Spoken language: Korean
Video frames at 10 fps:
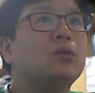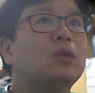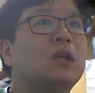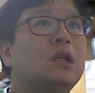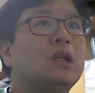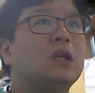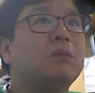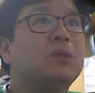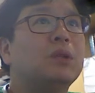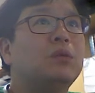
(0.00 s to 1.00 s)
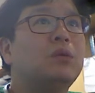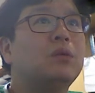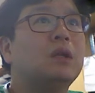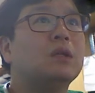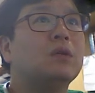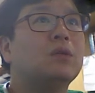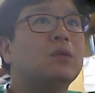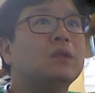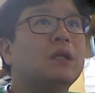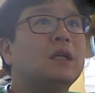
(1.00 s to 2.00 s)
이 비골과
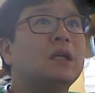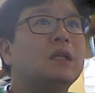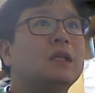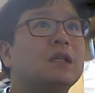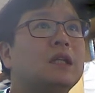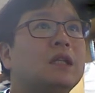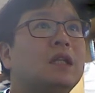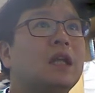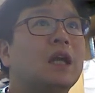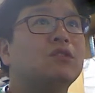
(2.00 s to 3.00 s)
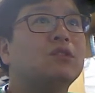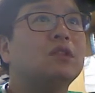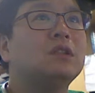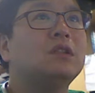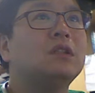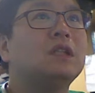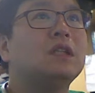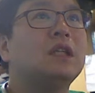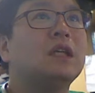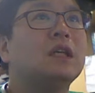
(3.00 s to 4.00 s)
경골 사이에는 인대, 아주 튼튼한
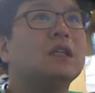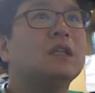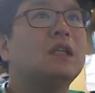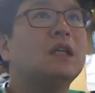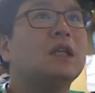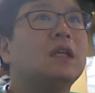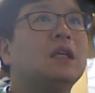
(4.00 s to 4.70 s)
인대가 있는데